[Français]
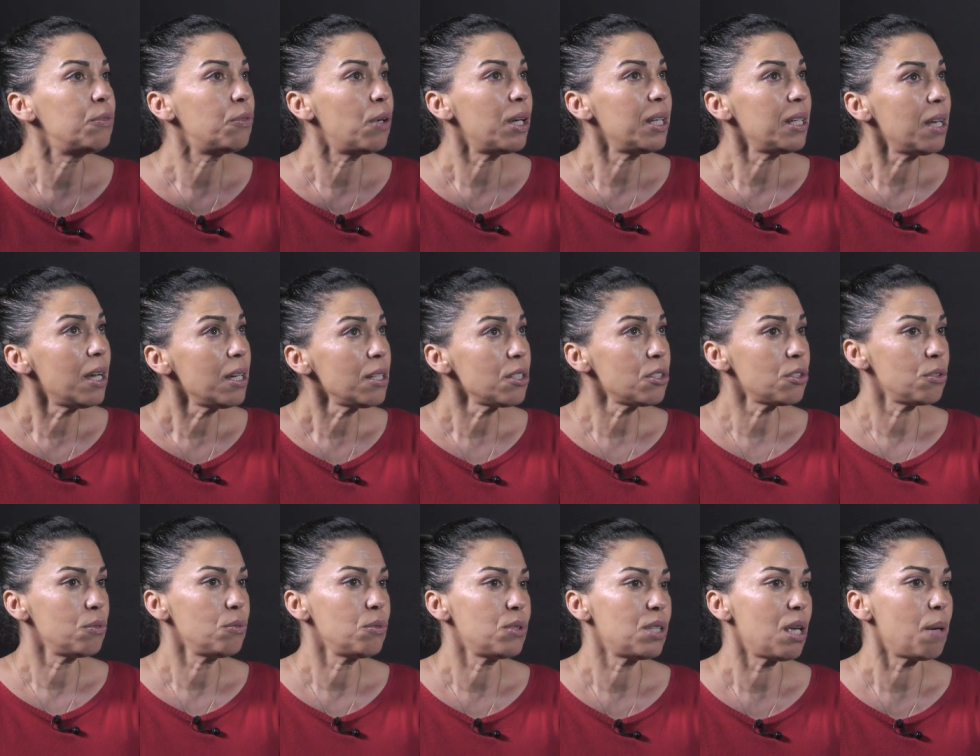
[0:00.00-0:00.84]
les
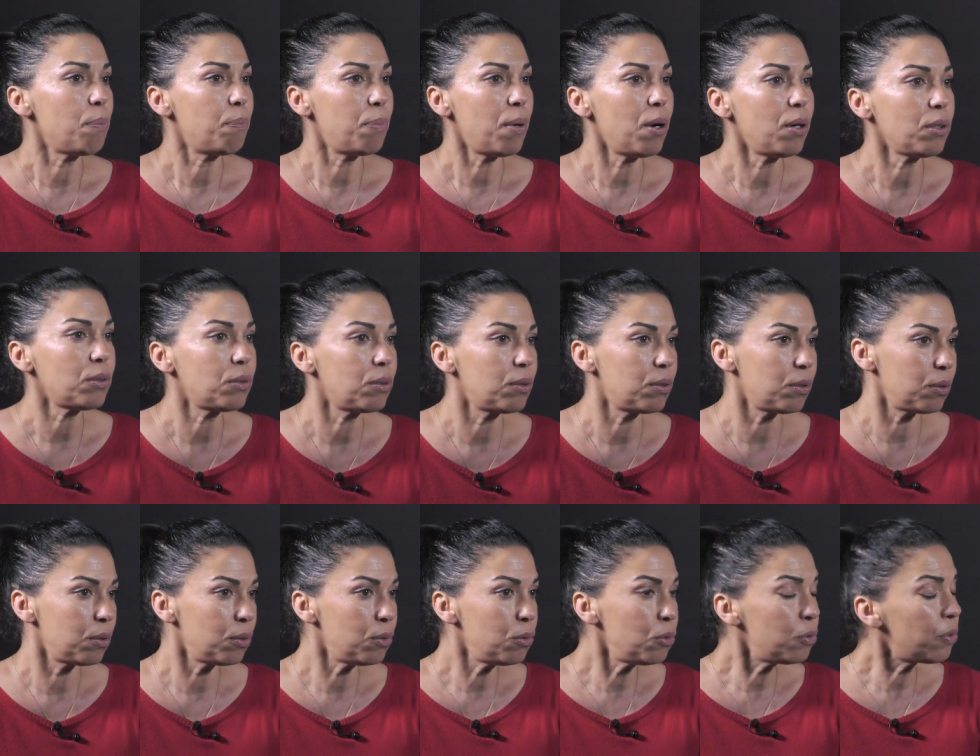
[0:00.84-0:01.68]
voyages nous
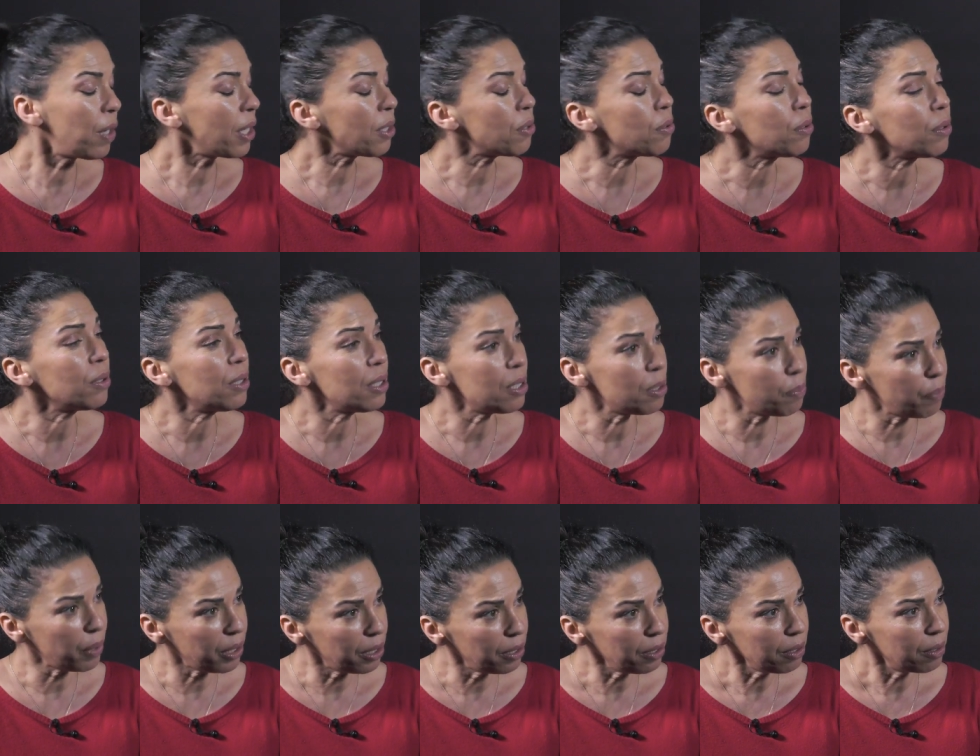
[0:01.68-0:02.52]
apportent une ouverture
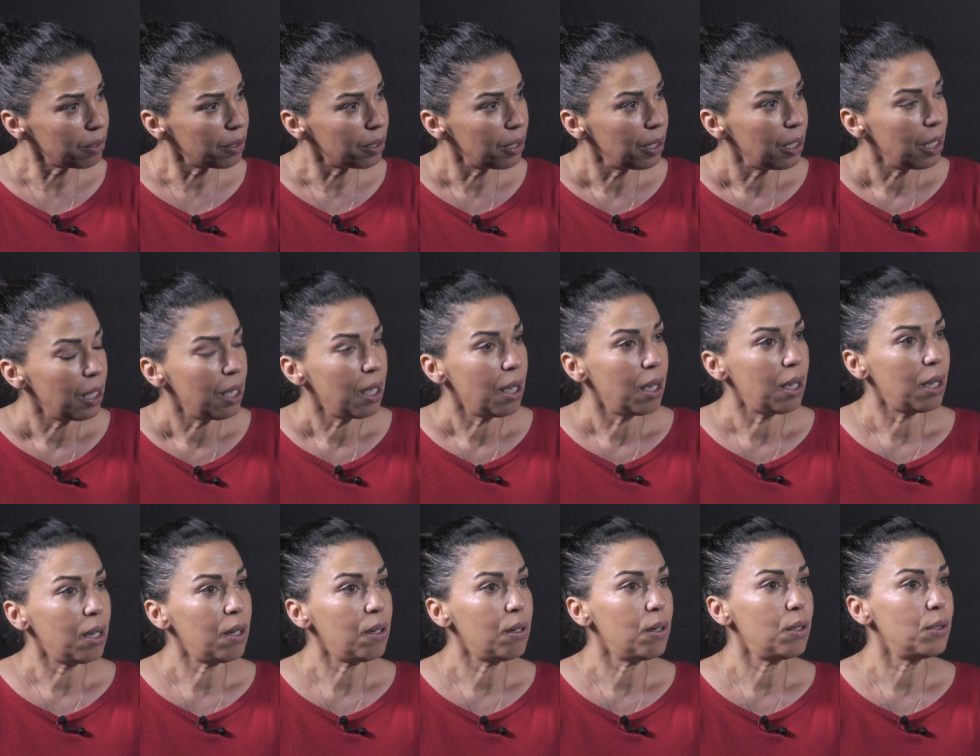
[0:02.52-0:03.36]
d'esprit,
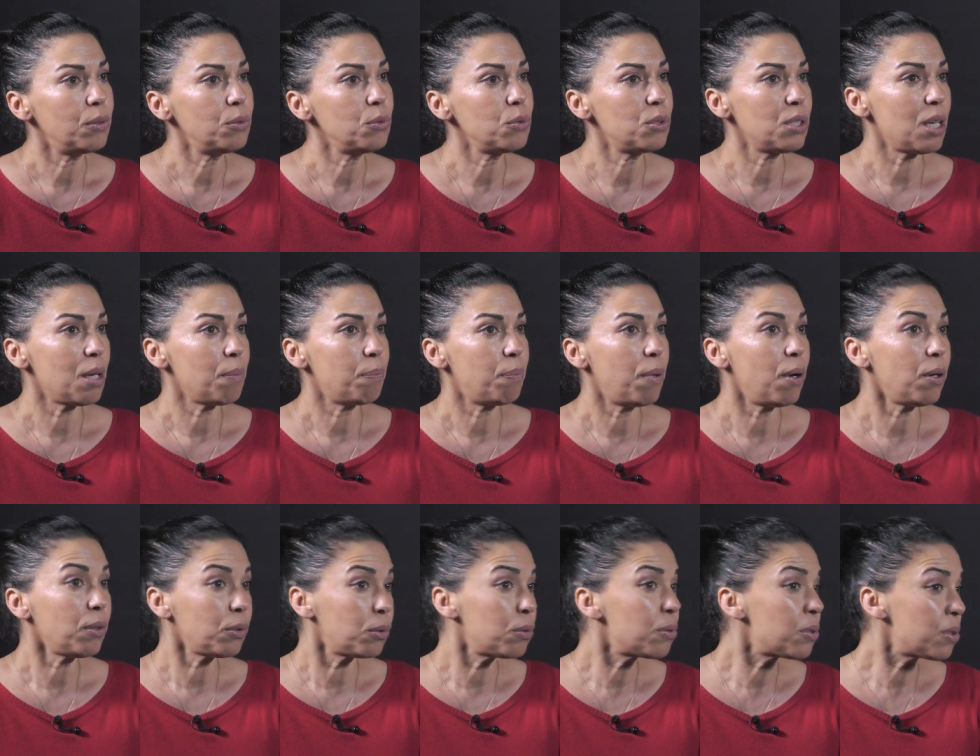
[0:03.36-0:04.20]
euh, nous
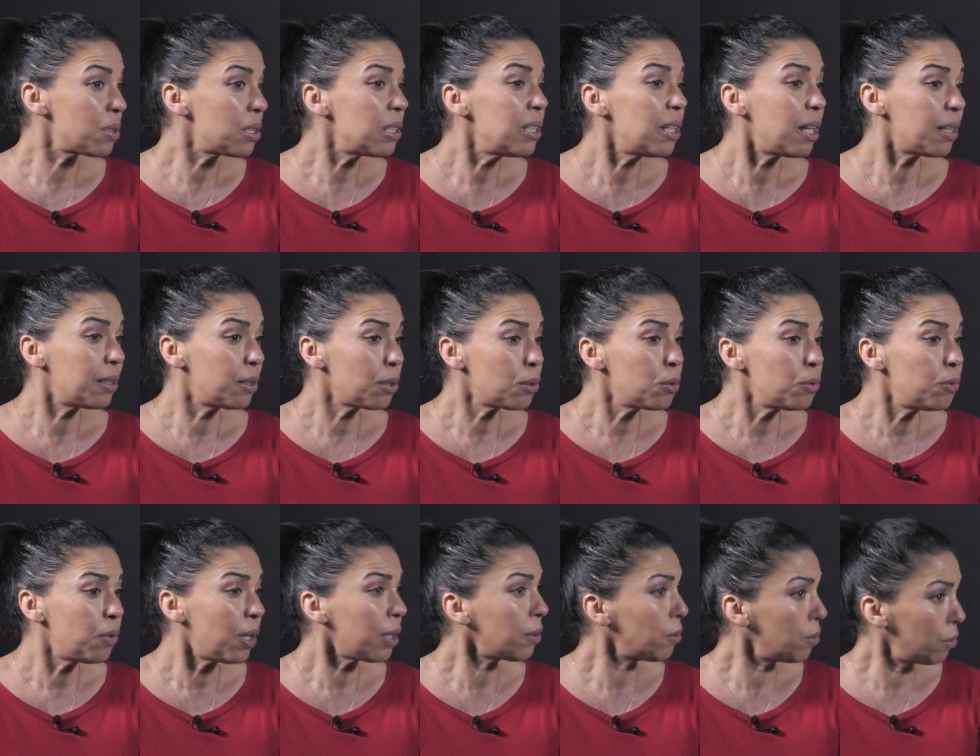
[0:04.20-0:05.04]
apportent aussi la
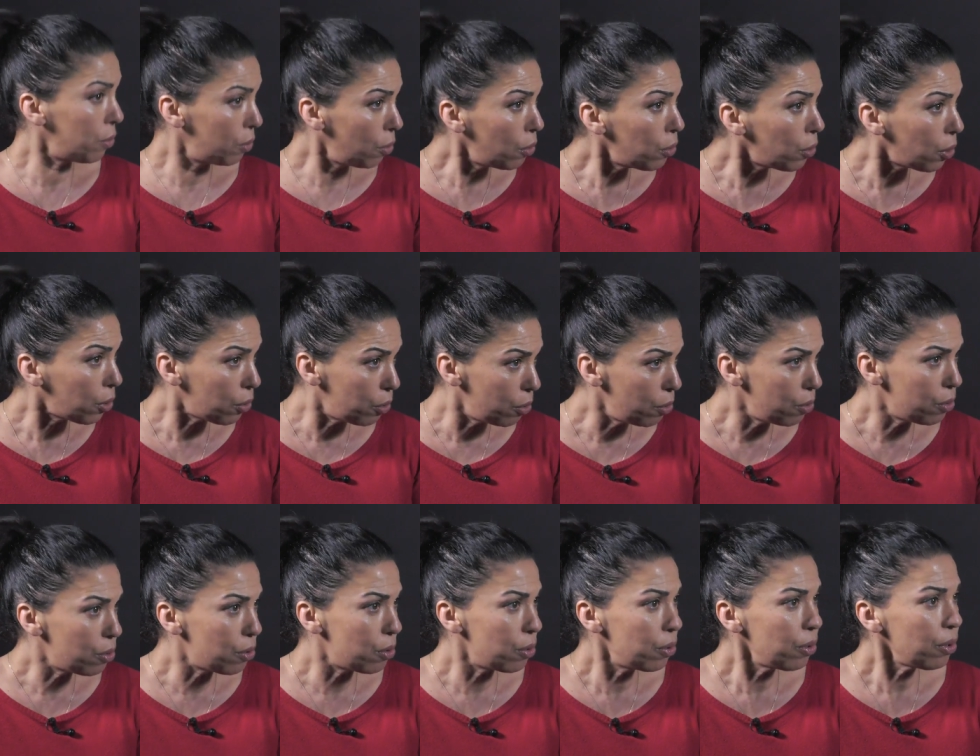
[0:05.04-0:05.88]
découverte d'autres
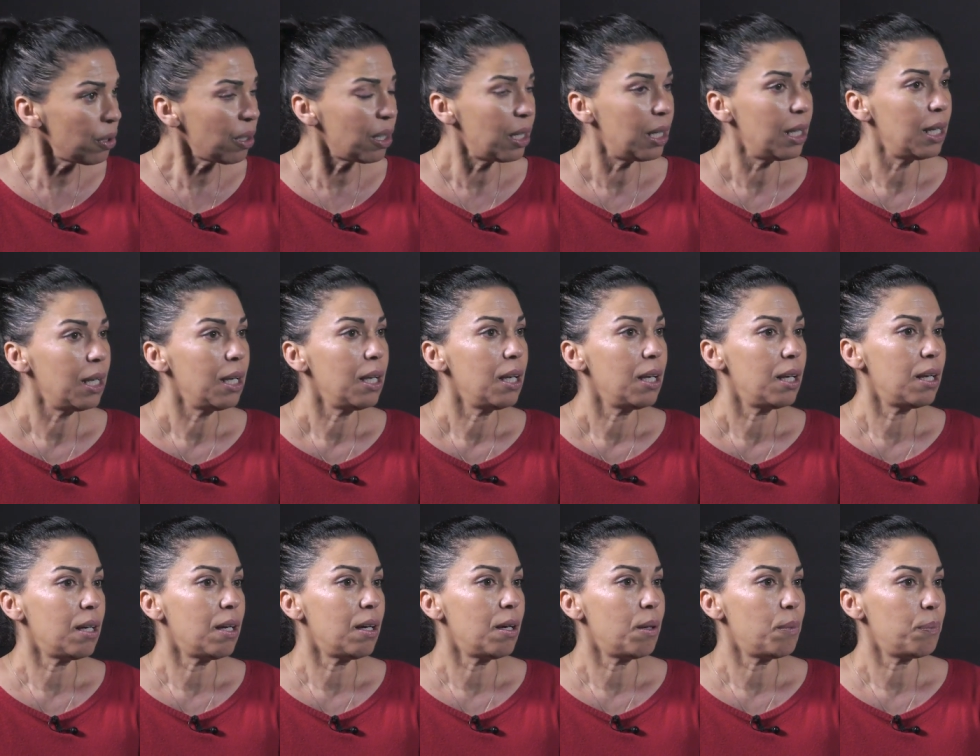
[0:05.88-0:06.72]
cultures
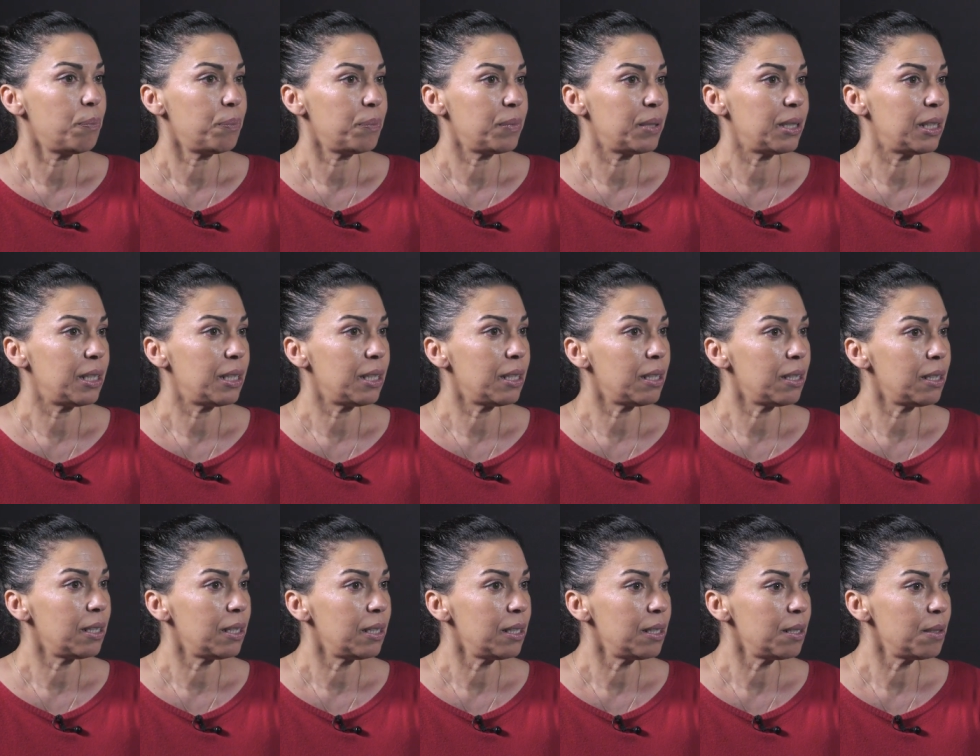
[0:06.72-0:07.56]

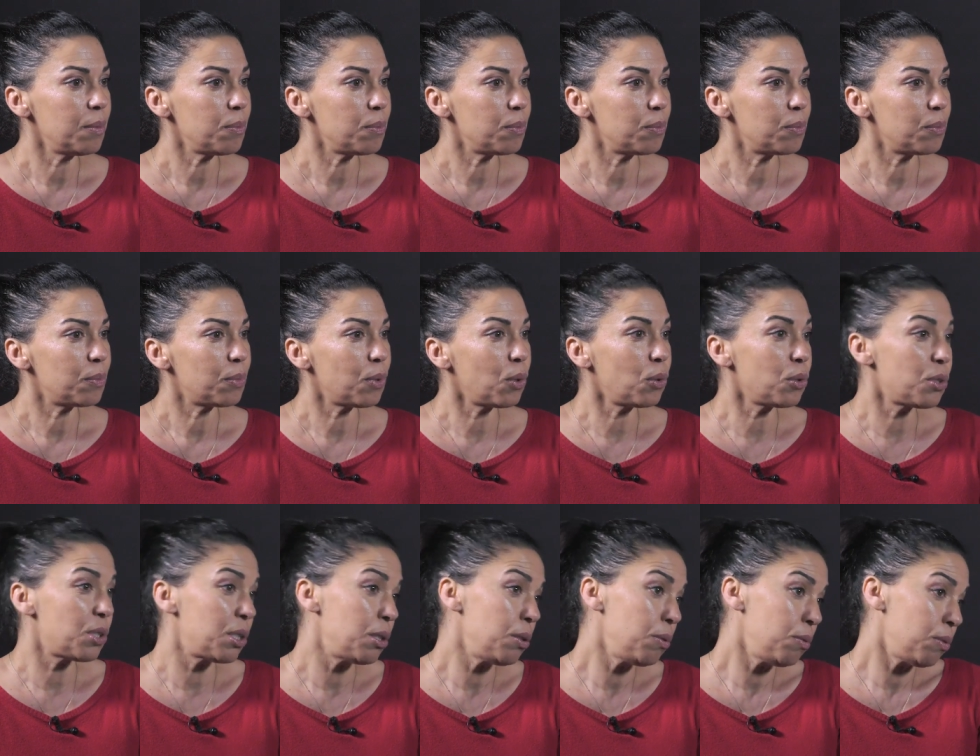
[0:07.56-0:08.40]
et
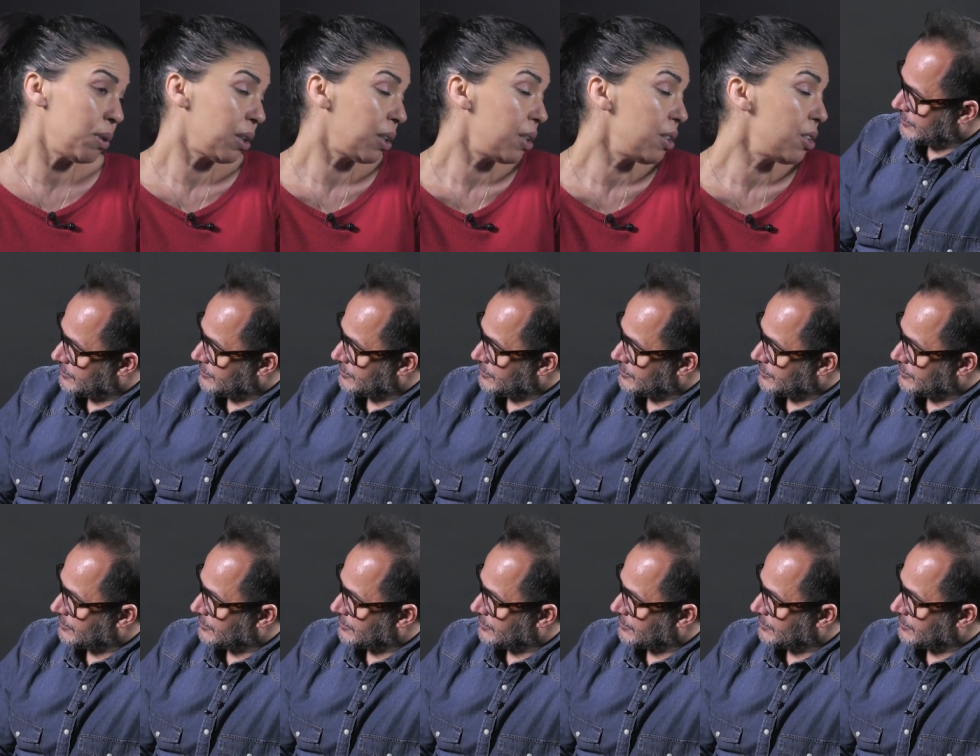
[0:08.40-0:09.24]
aussi une
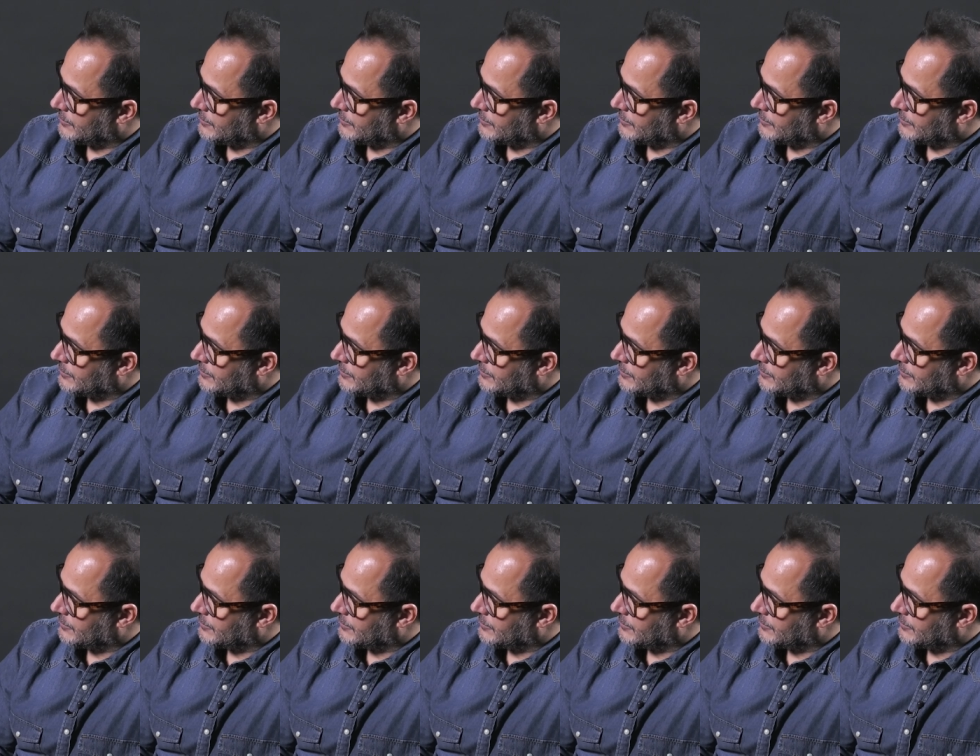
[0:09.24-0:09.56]
richesse